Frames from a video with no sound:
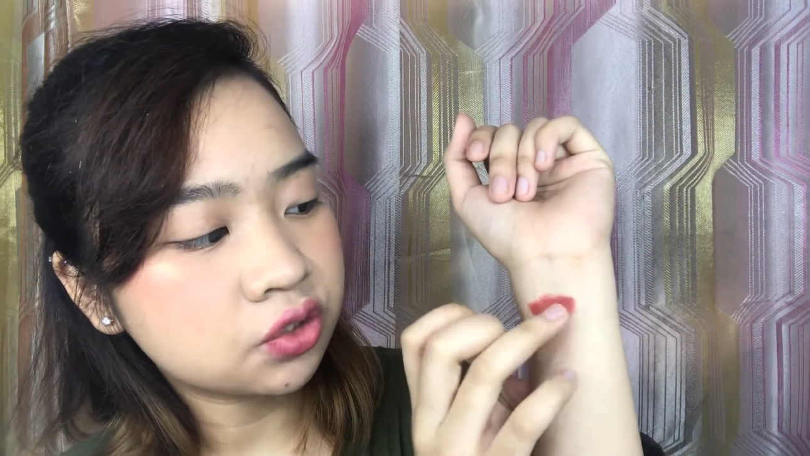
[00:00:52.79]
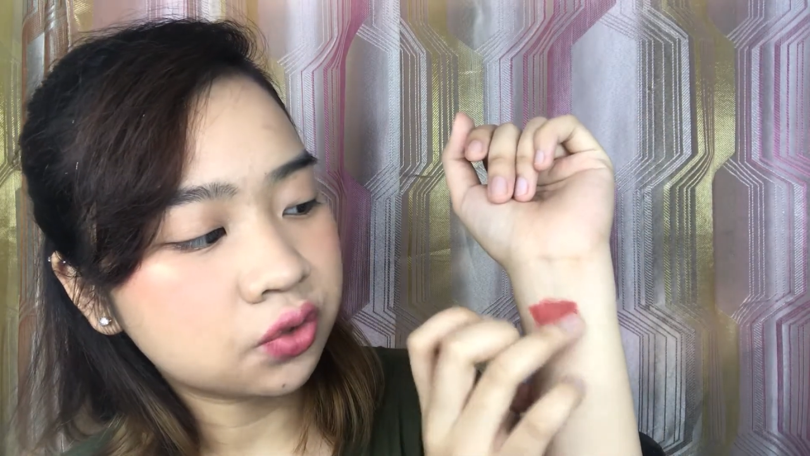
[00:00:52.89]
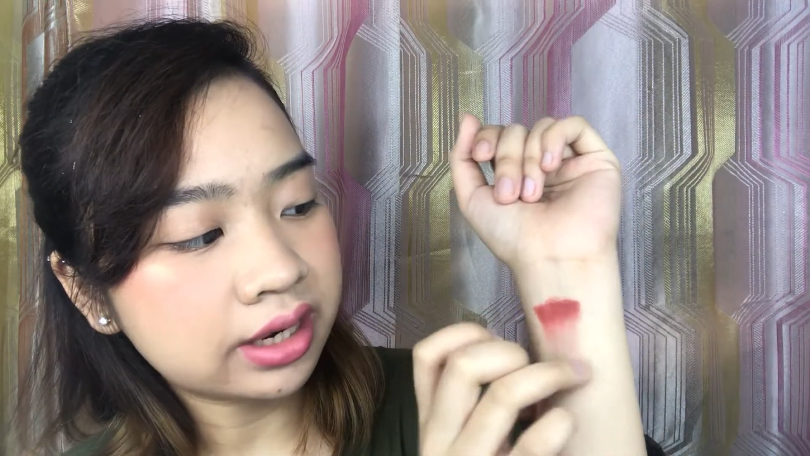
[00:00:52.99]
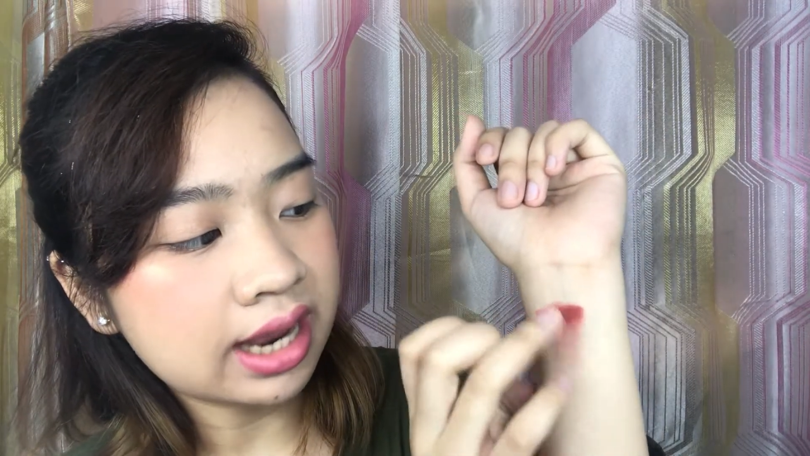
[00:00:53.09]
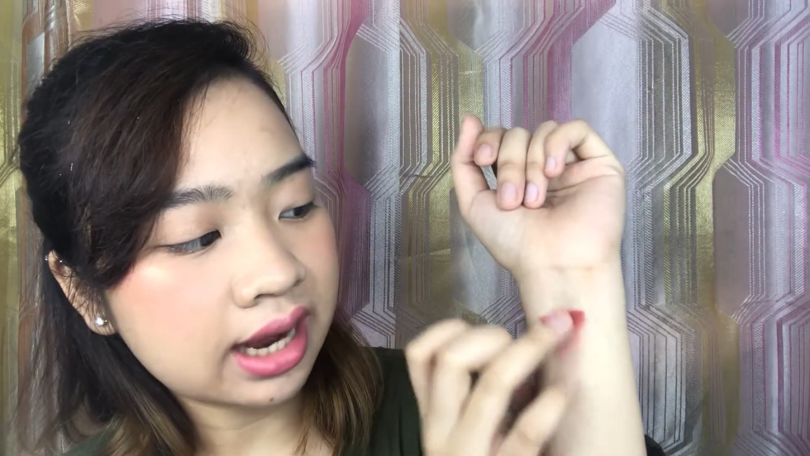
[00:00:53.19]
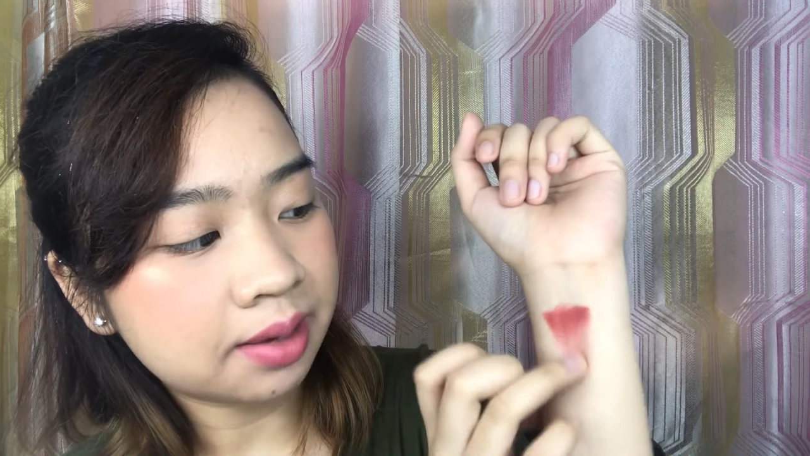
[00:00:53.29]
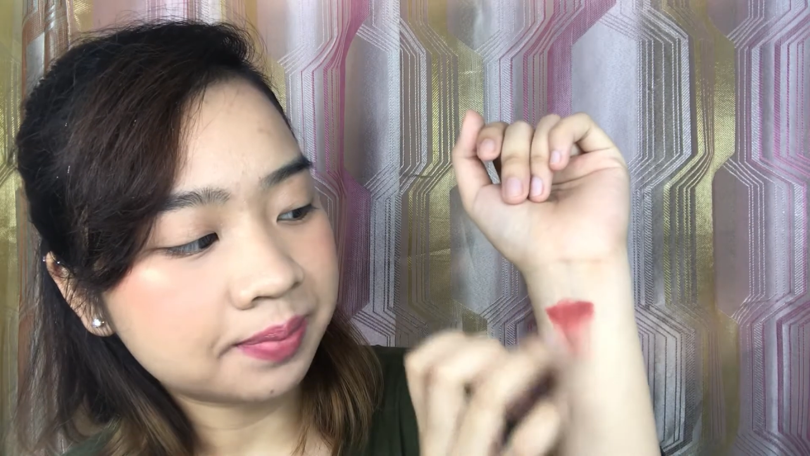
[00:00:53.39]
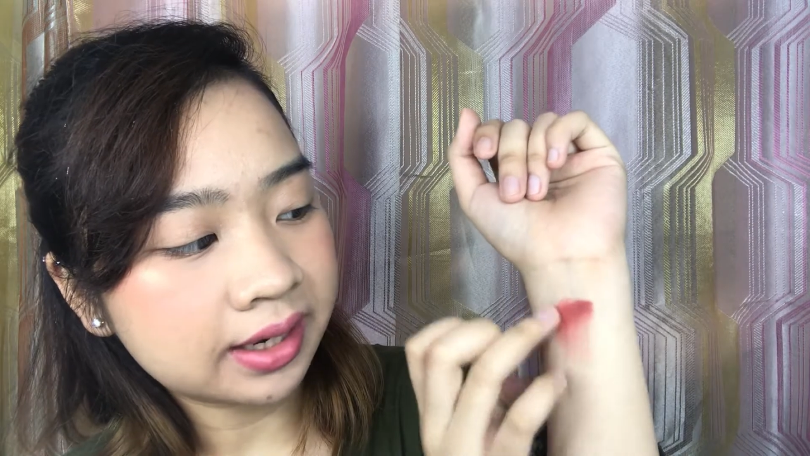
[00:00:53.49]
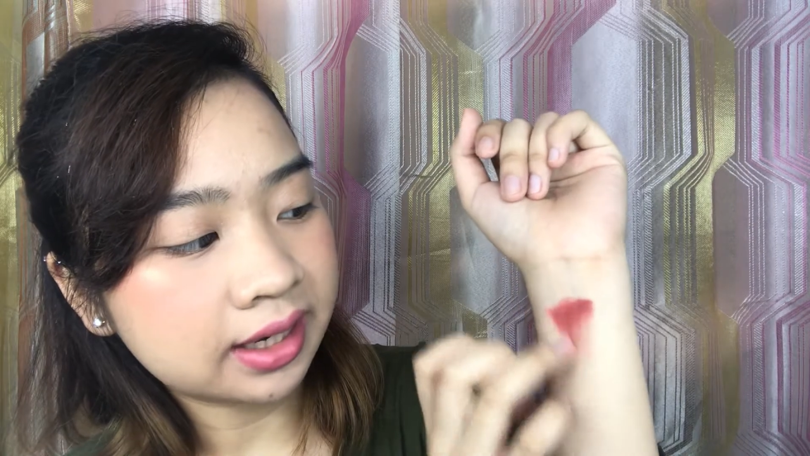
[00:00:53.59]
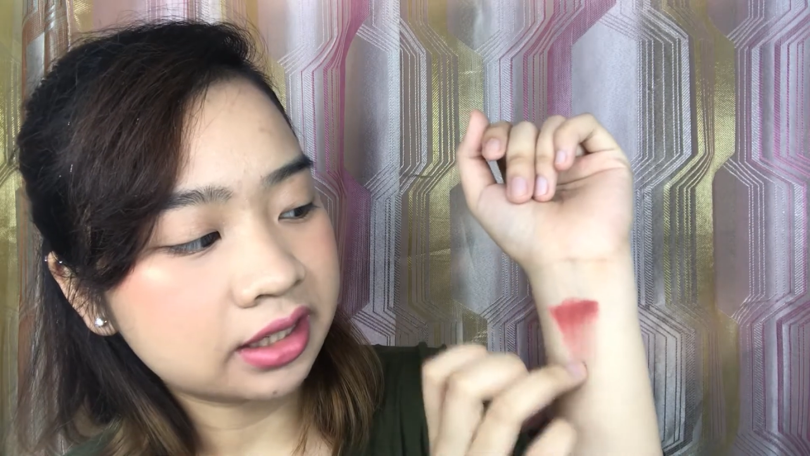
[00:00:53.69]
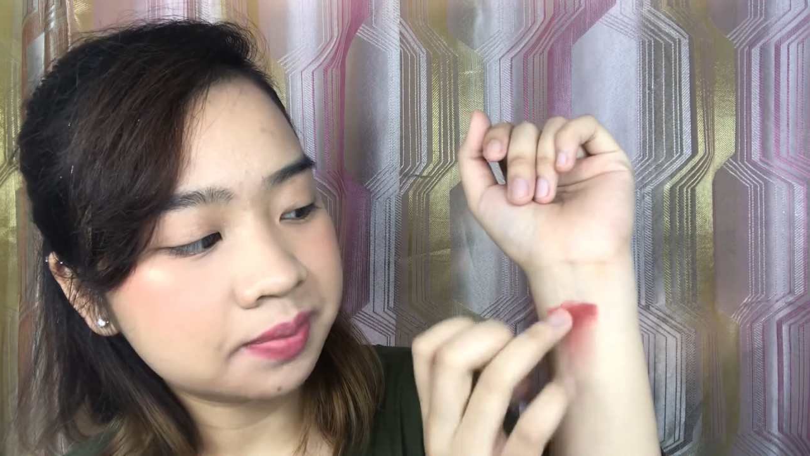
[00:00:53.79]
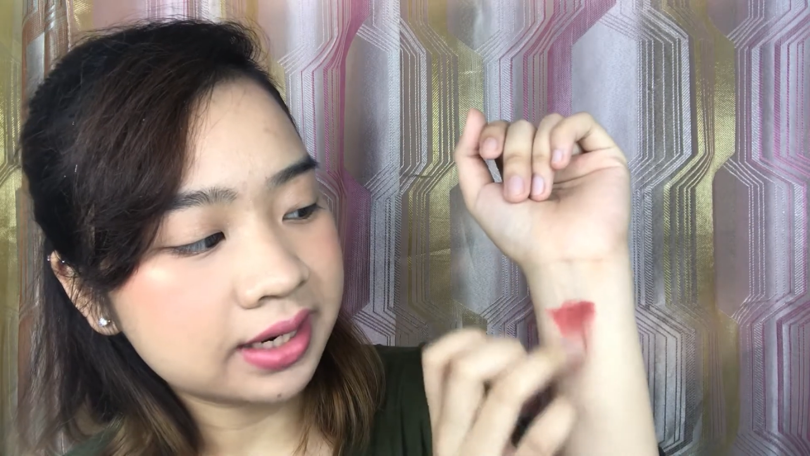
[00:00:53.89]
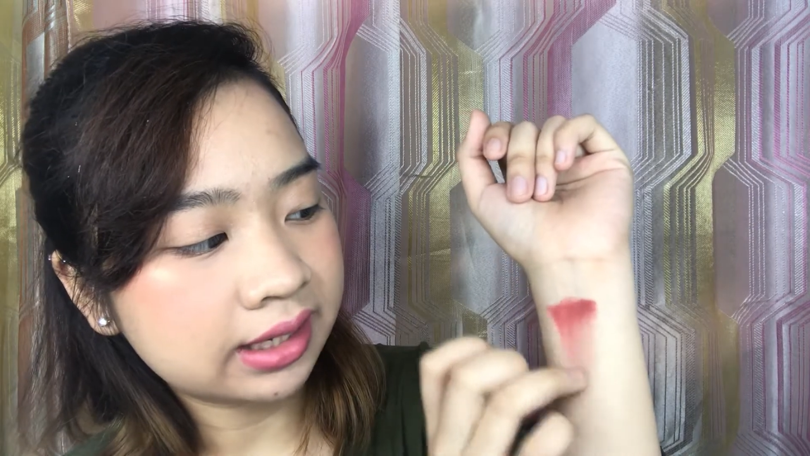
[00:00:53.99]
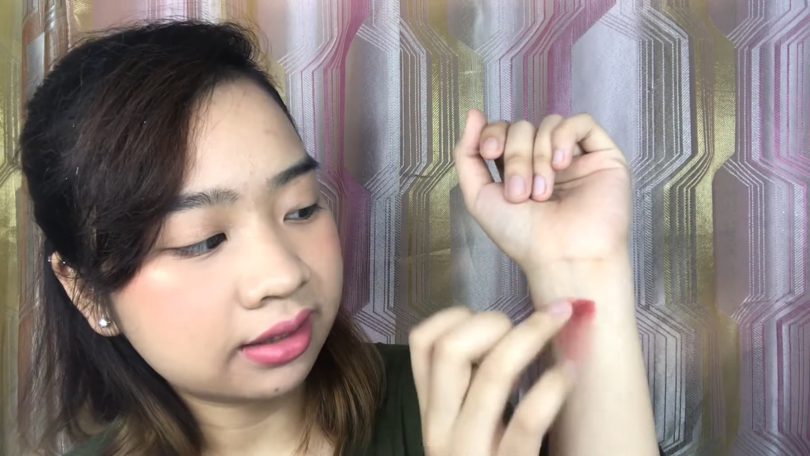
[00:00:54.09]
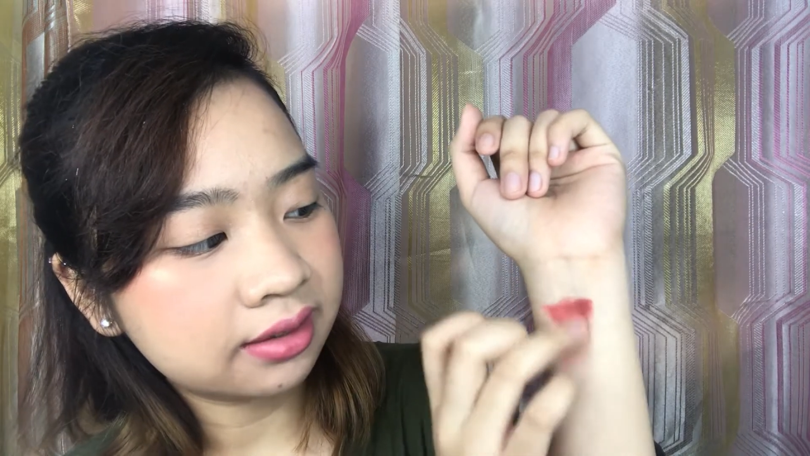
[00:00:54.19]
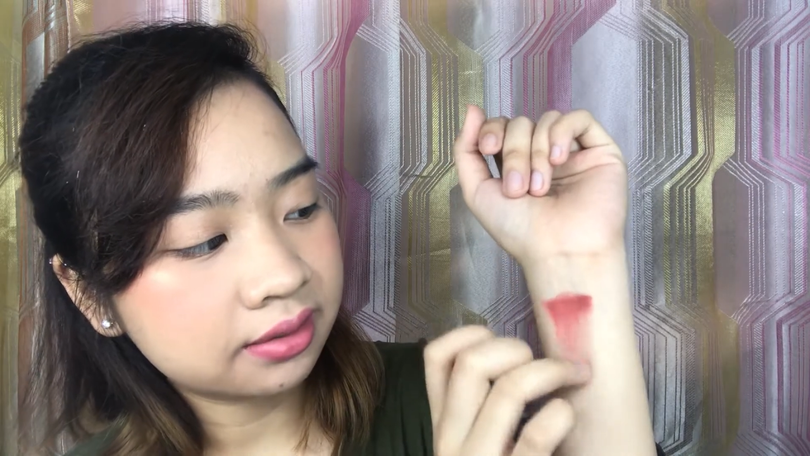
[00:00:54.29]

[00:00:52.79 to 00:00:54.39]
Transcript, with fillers: itsura niya kapag na-blend.